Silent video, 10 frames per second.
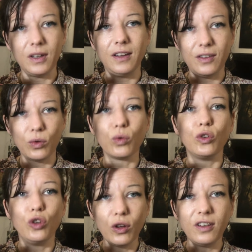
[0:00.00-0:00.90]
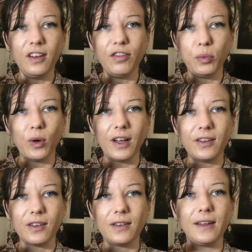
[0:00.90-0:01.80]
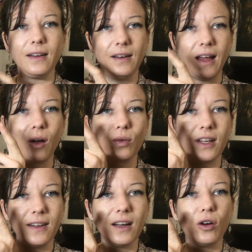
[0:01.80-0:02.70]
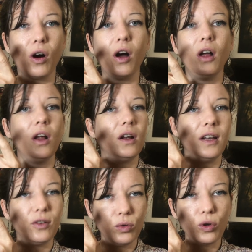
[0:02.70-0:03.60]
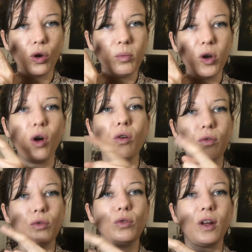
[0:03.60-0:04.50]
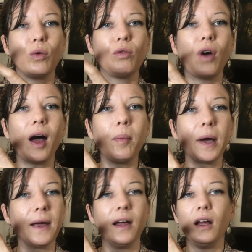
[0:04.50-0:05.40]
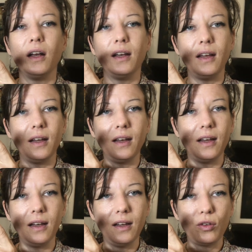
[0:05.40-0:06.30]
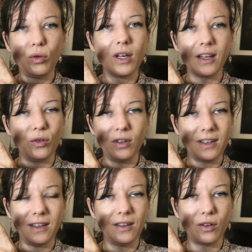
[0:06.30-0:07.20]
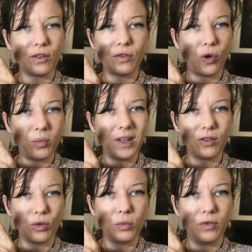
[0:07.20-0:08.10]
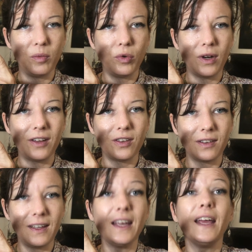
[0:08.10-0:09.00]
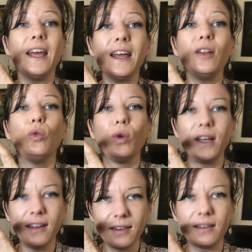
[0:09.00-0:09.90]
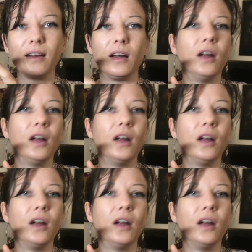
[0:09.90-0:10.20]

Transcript: qui sont nocifs pour la santé. Là, on est d'accord. Les sucres blancs, nous allons le voir après. Les, sucres industriels transformés sont mauvais pour la santé et nourrissent